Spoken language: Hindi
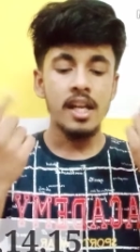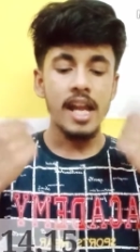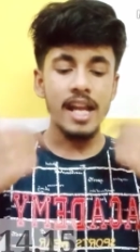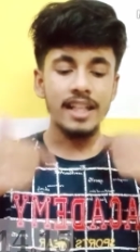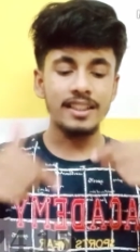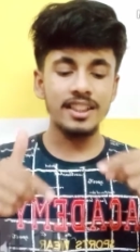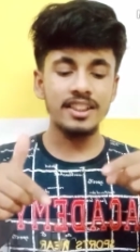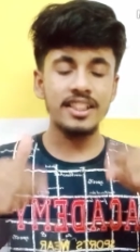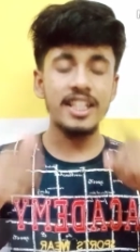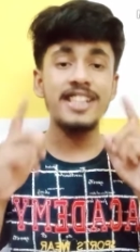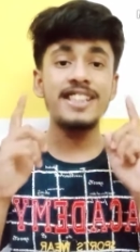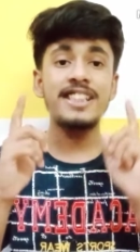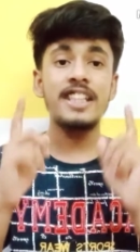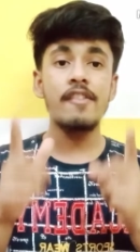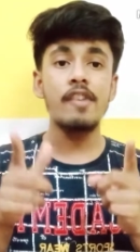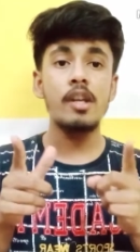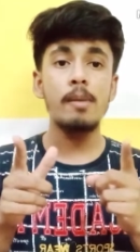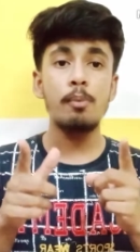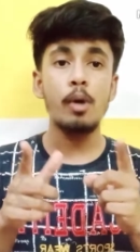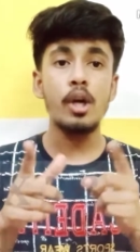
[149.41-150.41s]
एक्सरसाइज
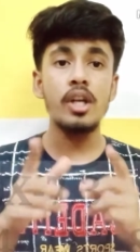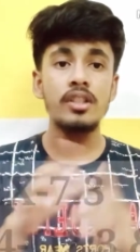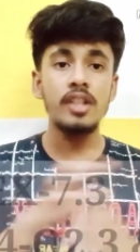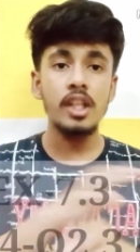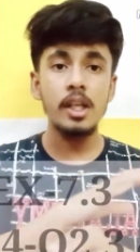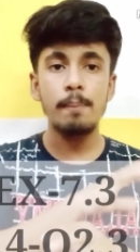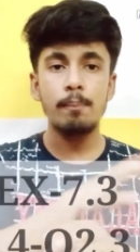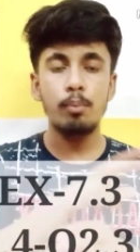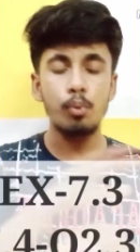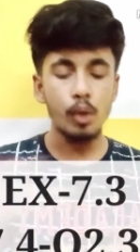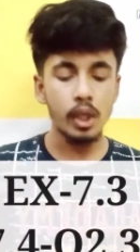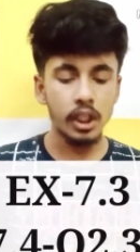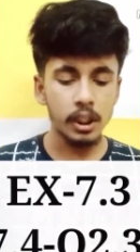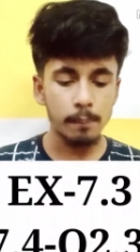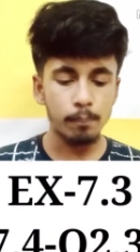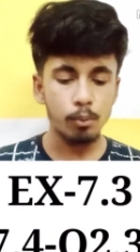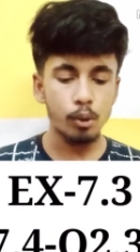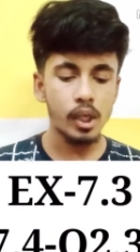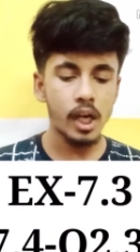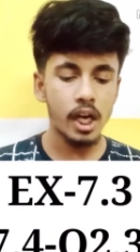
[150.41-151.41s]
7.3 पूरी की
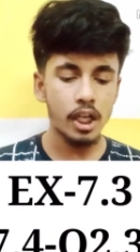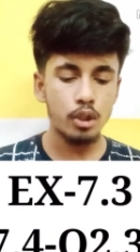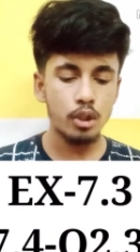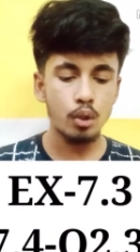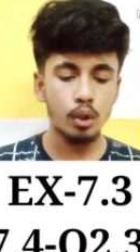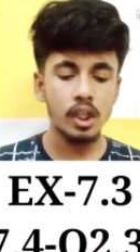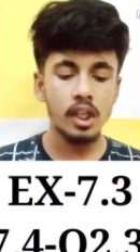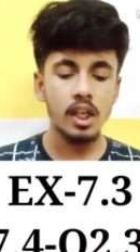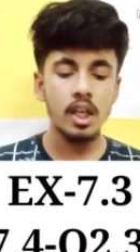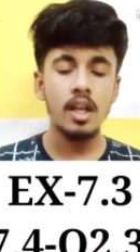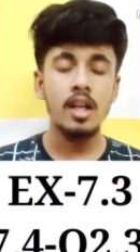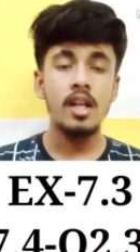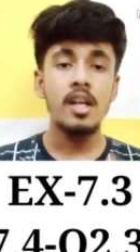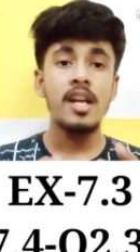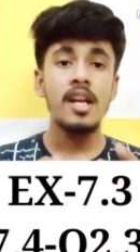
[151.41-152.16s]
पूरी हट चुकी है